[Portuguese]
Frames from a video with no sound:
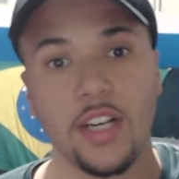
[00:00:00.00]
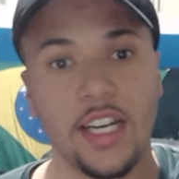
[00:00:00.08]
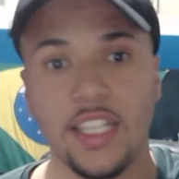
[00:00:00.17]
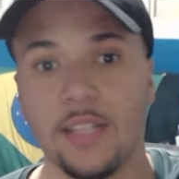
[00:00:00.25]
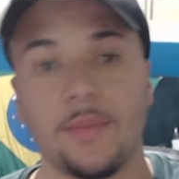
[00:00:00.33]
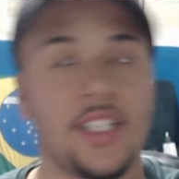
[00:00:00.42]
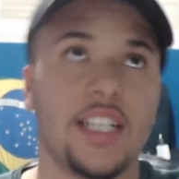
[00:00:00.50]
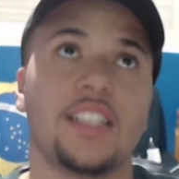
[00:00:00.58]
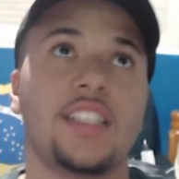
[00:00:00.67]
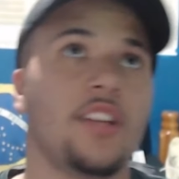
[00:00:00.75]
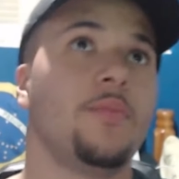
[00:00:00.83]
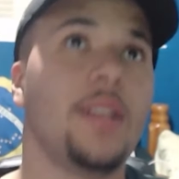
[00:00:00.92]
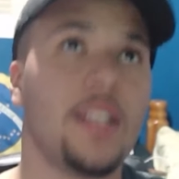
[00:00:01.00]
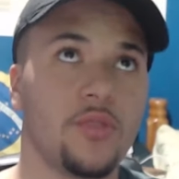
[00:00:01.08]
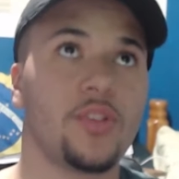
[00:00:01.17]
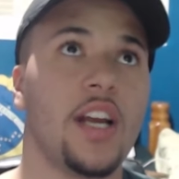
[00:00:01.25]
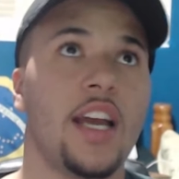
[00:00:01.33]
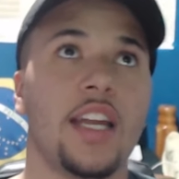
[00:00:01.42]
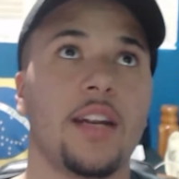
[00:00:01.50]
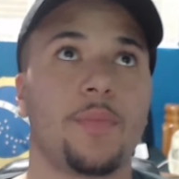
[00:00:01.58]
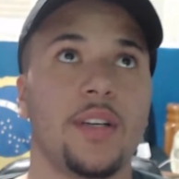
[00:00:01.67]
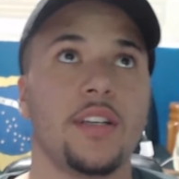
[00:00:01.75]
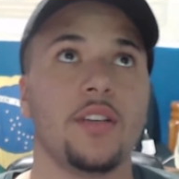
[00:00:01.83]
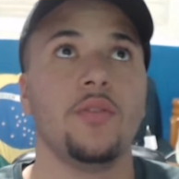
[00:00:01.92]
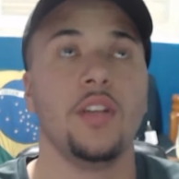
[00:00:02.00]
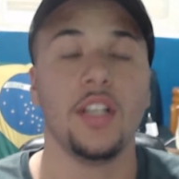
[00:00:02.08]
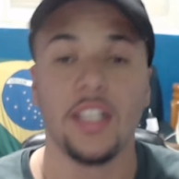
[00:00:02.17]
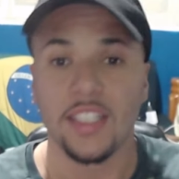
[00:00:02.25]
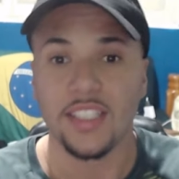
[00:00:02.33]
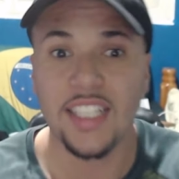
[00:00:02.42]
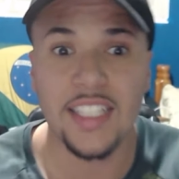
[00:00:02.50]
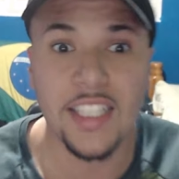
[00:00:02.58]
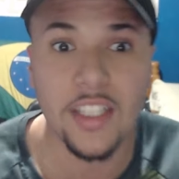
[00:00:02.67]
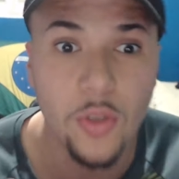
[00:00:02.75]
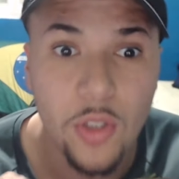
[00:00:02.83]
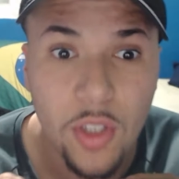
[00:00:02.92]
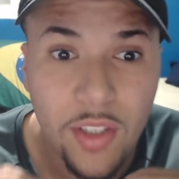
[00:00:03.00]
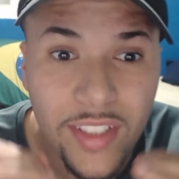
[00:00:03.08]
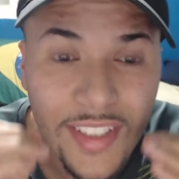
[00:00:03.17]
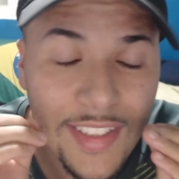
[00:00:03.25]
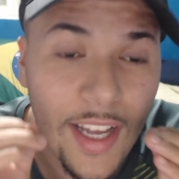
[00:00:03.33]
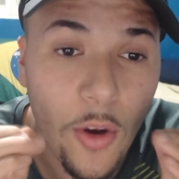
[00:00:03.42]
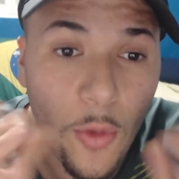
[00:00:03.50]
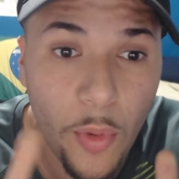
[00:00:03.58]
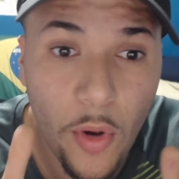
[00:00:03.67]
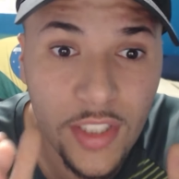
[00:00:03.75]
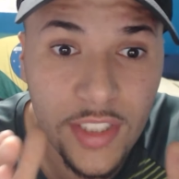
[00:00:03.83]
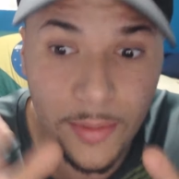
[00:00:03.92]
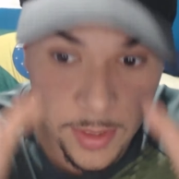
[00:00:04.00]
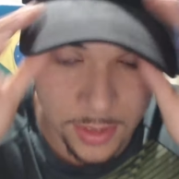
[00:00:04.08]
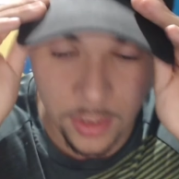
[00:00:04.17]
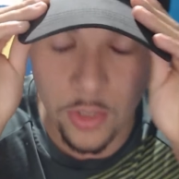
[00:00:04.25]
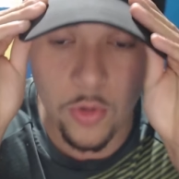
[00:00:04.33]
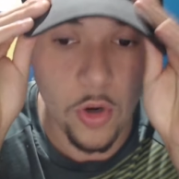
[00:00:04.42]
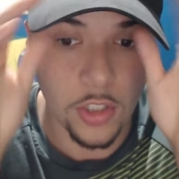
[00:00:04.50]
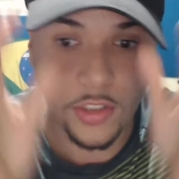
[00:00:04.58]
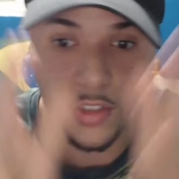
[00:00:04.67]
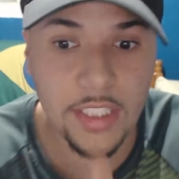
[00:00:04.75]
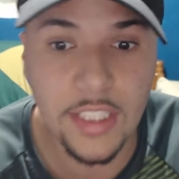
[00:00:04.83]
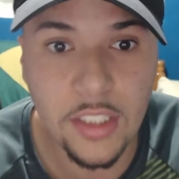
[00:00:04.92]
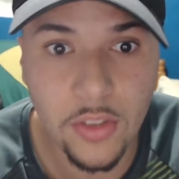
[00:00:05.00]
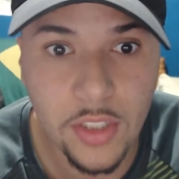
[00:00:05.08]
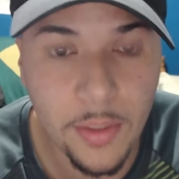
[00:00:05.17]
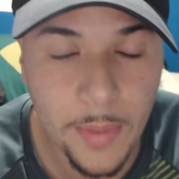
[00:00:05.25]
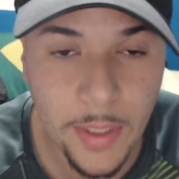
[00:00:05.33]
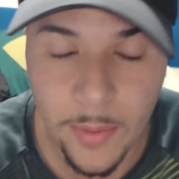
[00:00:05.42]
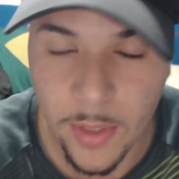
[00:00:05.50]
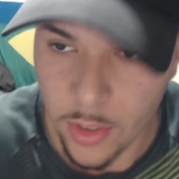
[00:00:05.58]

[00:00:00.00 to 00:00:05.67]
ainda, mas já sei que o Brasil já era. Perdeu. Danilo tá um bosta, mano. Eu gosto do Danilo também, mano.